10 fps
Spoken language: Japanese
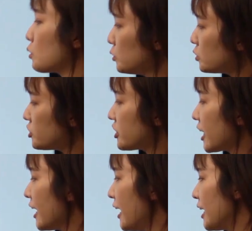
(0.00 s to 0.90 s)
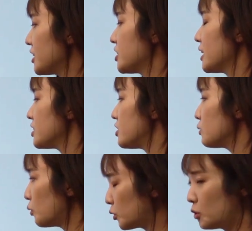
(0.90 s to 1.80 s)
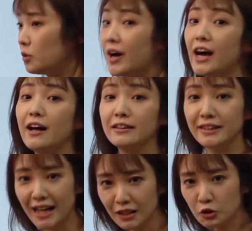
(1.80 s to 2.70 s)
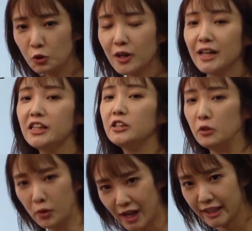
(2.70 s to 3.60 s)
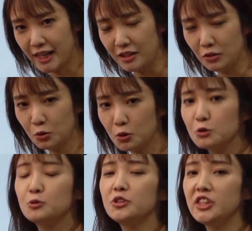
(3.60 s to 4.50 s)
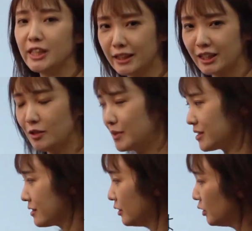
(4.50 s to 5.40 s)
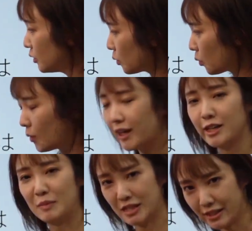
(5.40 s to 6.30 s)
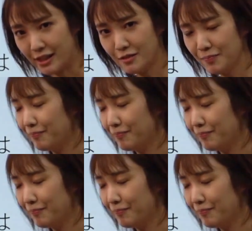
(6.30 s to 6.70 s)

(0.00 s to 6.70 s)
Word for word: その力がした仕事は何とかによらないというふうになっています。ここわかりますか